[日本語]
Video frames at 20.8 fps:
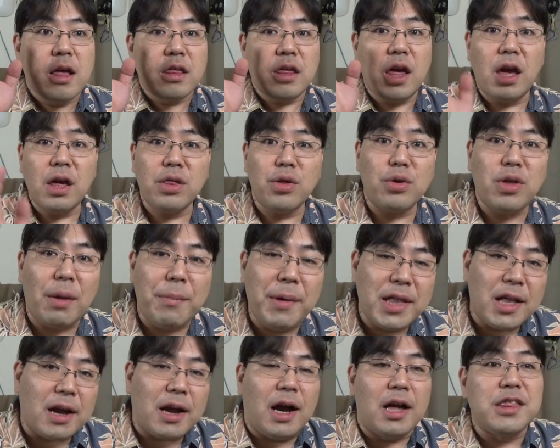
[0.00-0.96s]
最初食
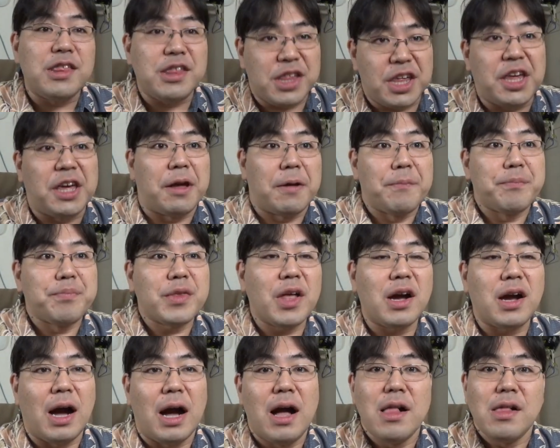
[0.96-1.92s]
べた感じ
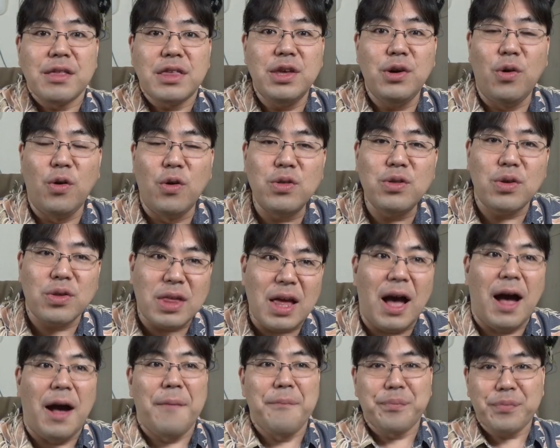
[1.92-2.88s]
なんか日本の
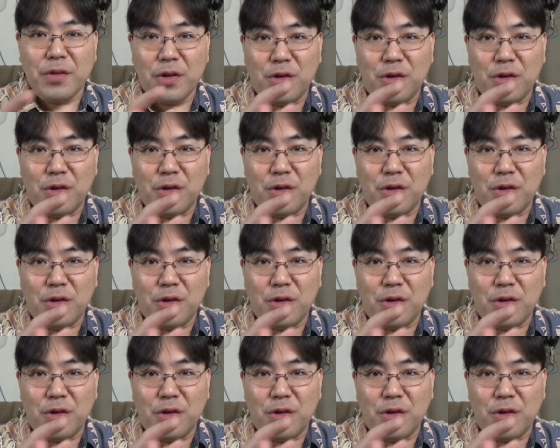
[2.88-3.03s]
さ